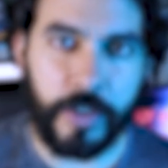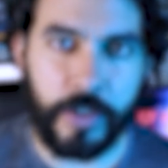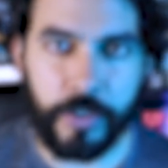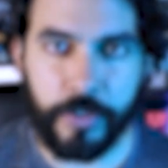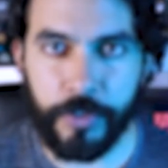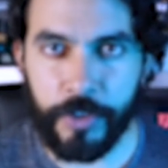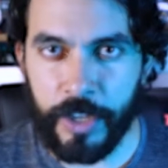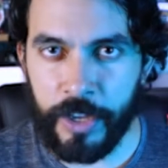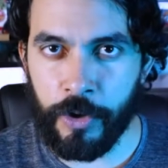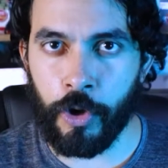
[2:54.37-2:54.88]

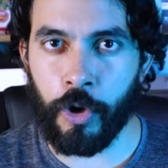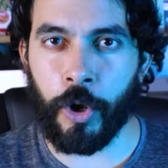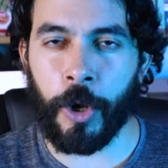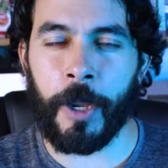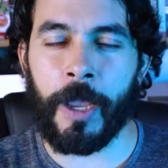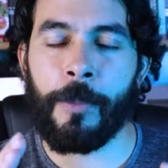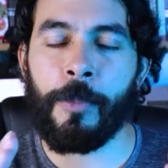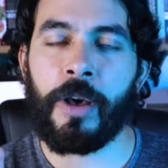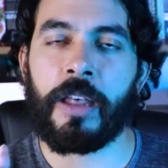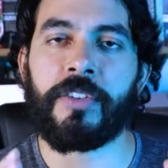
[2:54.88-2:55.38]
sencillo. Lo
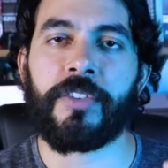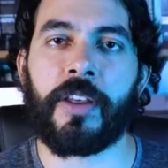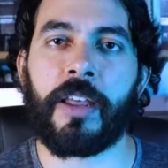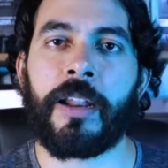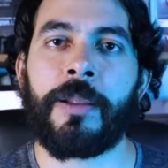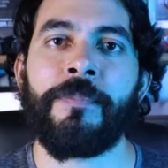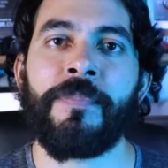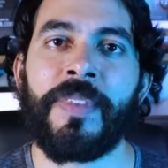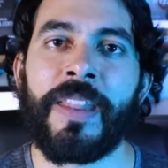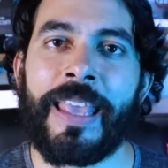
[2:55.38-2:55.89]
que vamos a
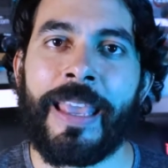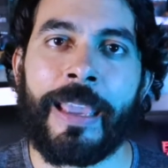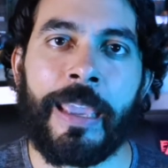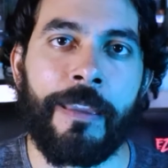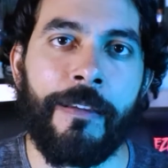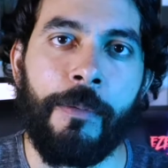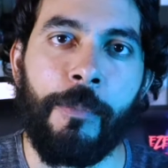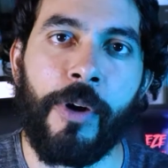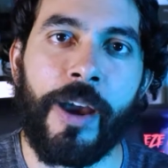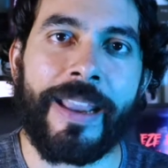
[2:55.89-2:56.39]
hacer es
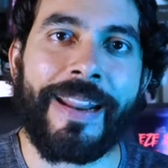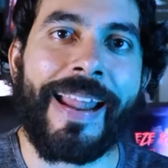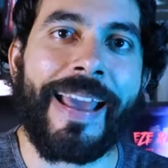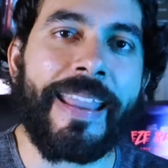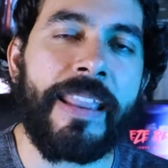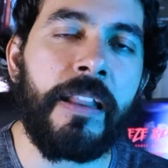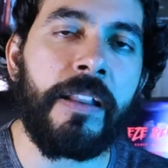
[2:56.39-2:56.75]
que vamos a ir a